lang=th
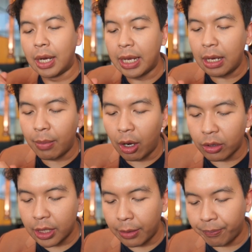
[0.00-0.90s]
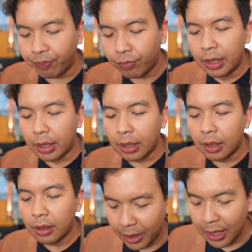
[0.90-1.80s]
ลลี่มาลองชิม ดึง
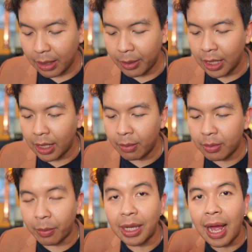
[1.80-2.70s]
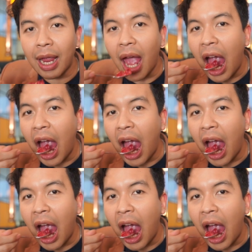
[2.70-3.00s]
มันหนีมันหนียังไม่ตาย